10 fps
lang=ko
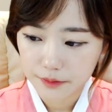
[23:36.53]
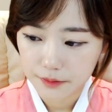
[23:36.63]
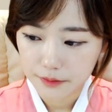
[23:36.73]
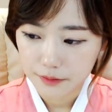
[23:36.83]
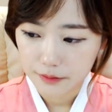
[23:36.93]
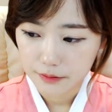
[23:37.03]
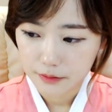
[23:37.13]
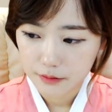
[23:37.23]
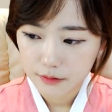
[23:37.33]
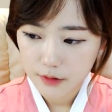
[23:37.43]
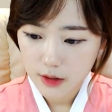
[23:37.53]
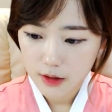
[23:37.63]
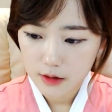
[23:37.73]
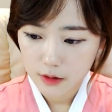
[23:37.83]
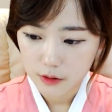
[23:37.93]
음, 한
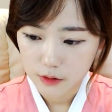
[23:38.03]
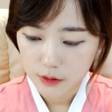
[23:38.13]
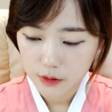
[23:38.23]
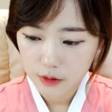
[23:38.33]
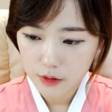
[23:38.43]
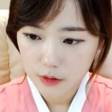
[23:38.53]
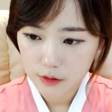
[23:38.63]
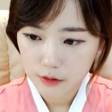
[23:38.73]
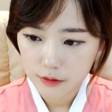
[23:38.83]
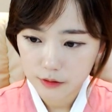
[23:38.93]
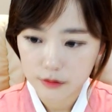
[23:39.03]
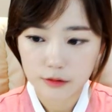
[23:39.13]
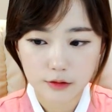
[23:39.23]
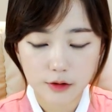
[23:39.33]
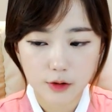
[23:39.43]
개를 더 넣고
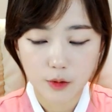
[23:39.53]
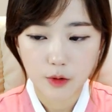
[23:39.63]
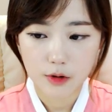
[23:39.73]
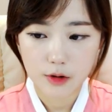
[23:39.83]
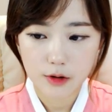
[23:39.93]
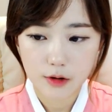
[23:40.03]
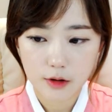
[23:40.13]
요거를